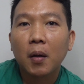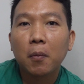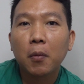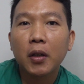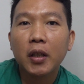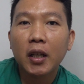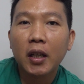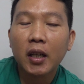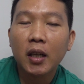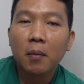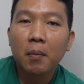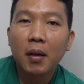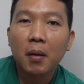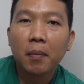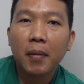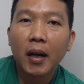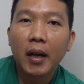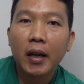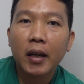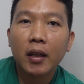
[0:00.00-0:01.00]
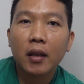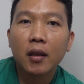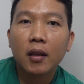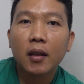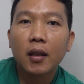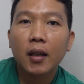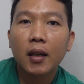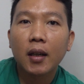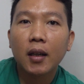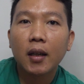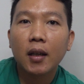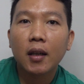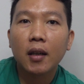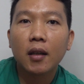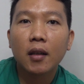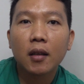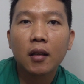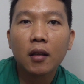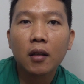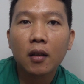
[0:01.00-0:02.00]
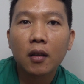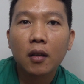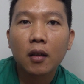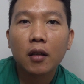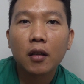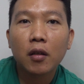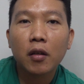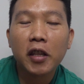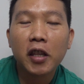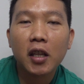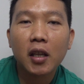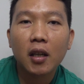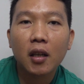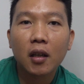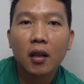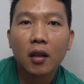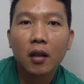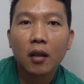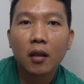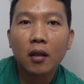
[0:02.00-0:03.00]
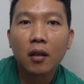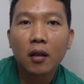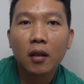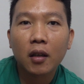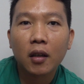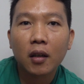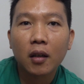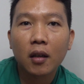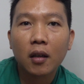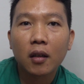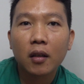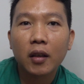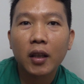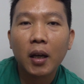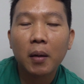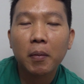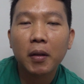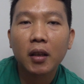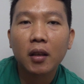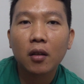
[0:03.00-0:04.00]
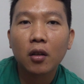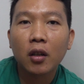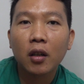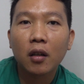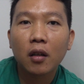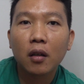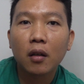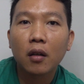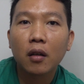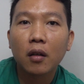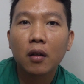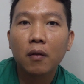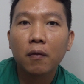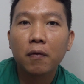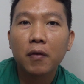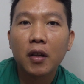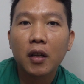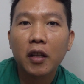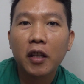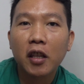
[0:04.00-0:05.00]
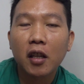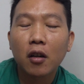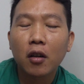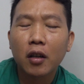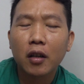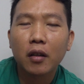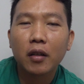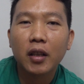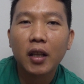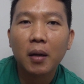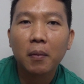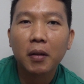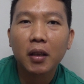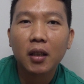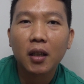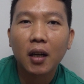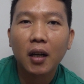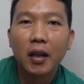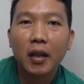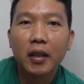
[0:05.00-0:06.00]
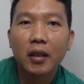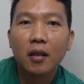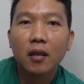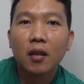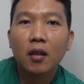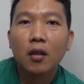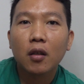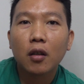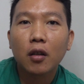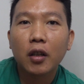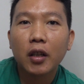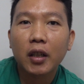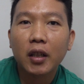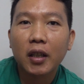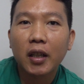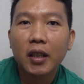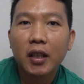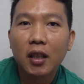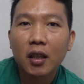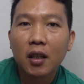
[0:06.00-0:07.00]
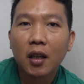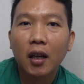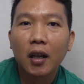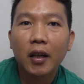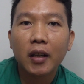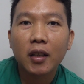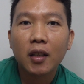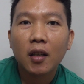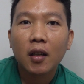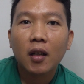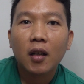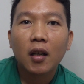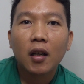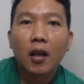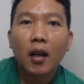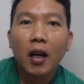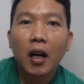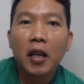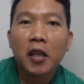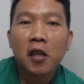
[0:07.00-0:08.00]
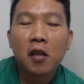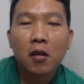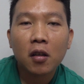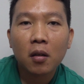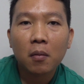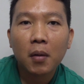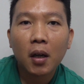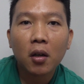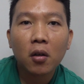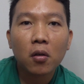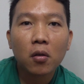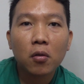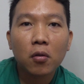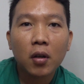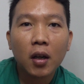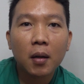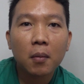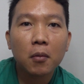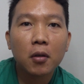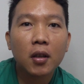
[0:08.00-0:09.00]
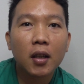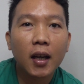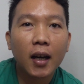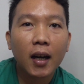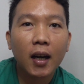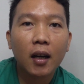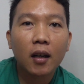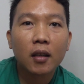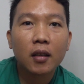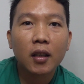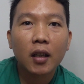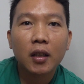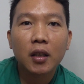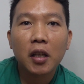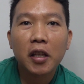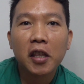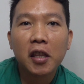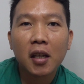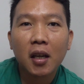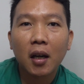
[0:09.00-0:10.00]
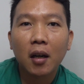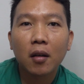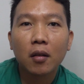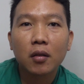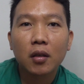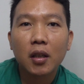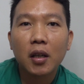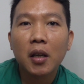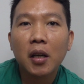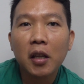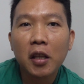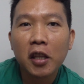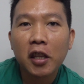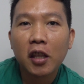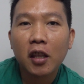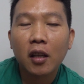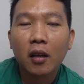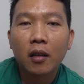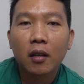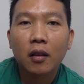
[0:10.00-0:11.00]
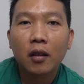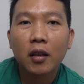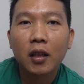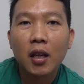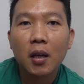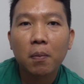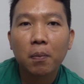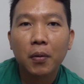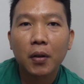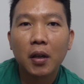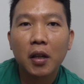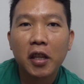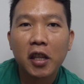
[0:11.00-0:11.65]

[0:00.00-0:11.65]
Pwede ka rin magbayad ng using debit or Visa or debit card or credit card. Kaso yung makukuha mo lang na discount is 3%.